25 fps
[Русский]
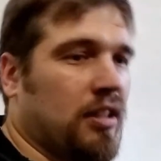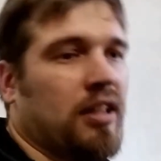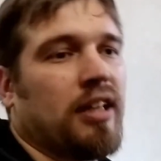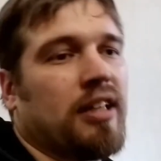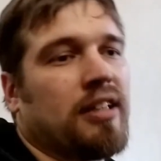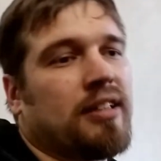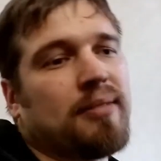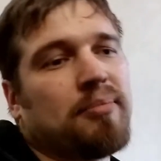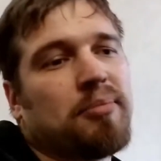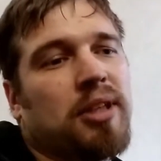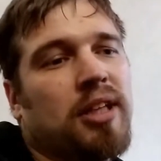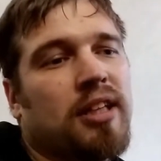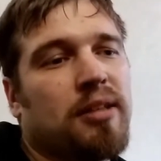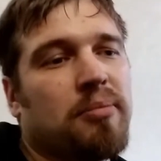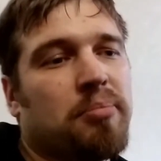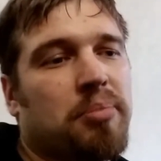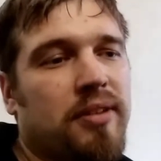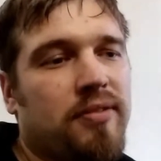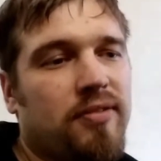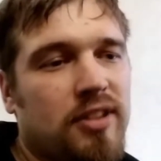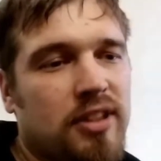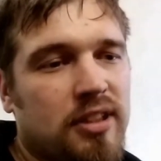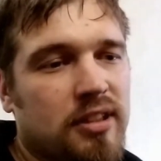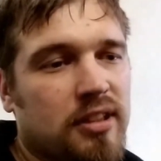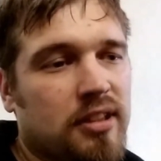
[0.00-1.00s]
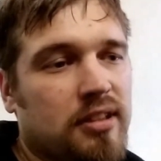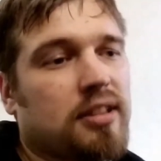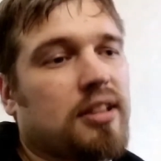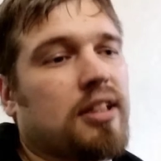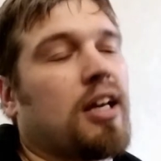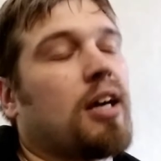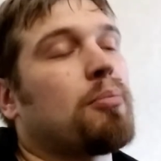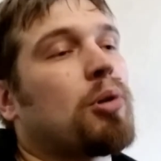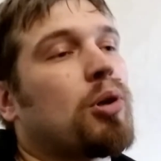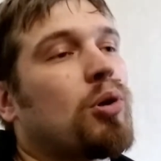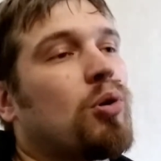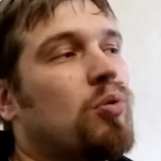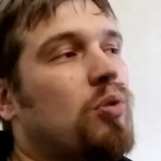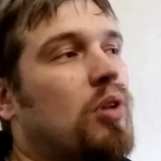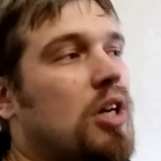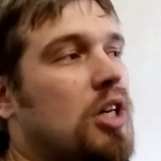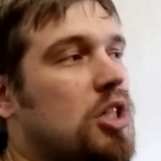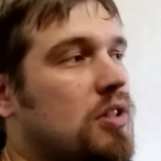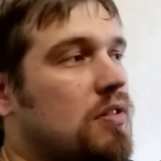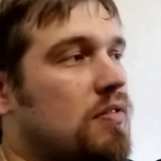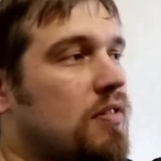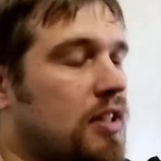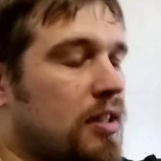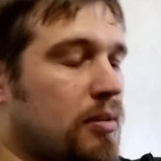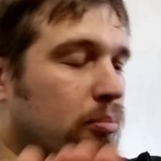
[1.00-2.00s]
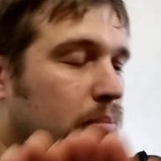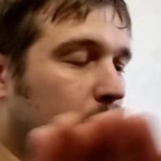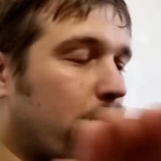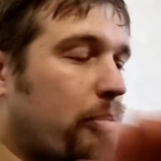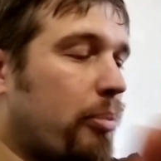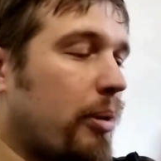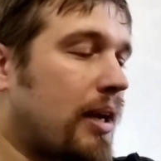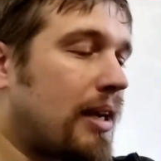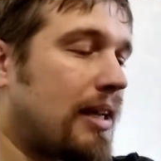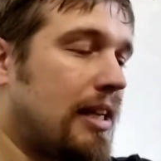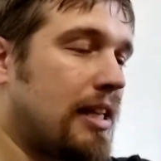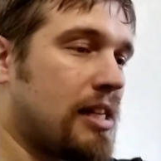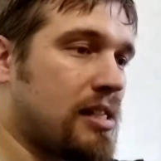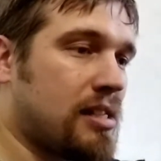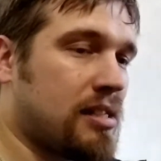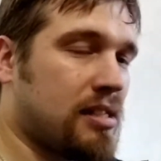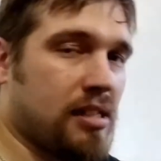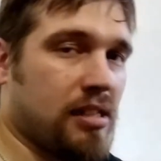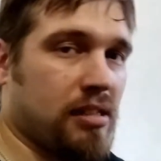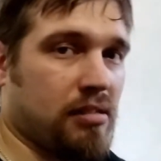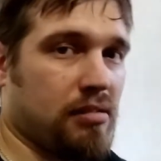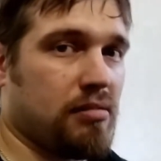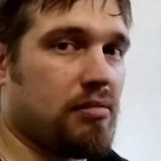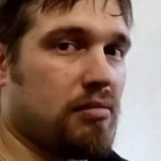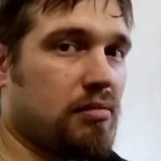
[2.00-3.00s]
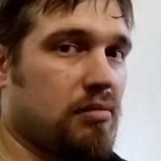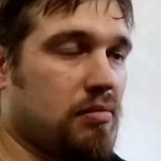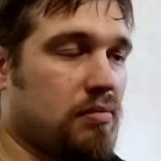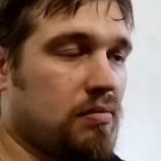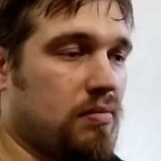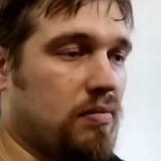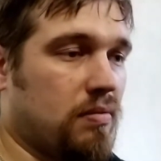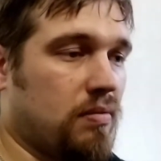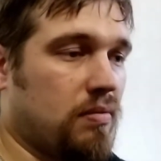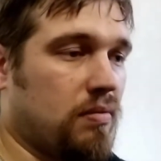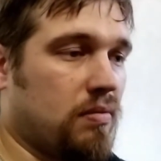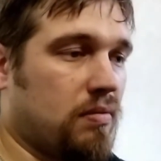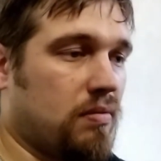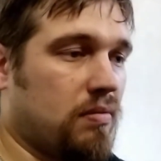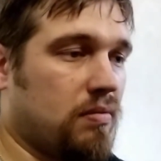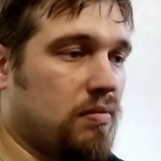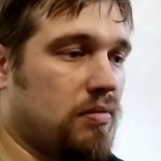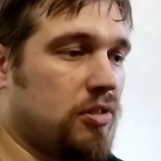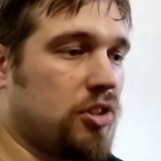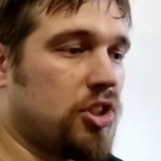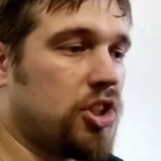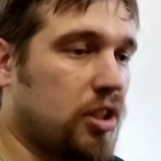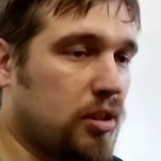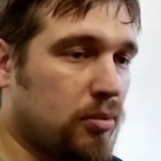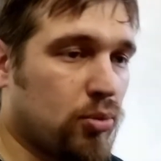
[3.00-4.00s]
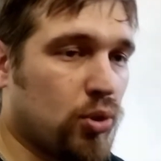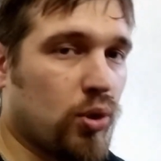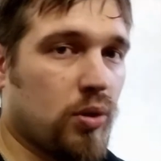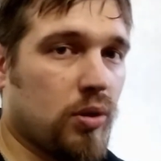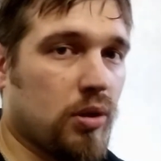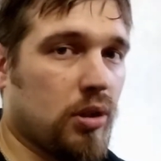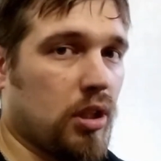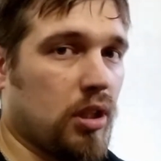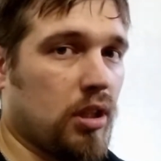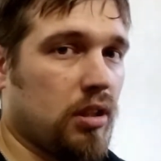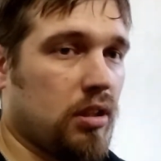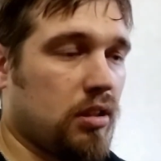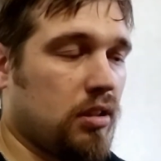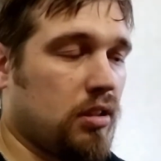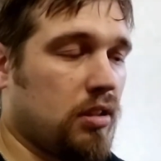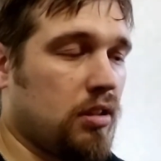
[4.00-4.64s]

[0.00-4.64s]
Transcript: Это мне не привиделось. Я могу даже в этом поклясться. Чем угодно.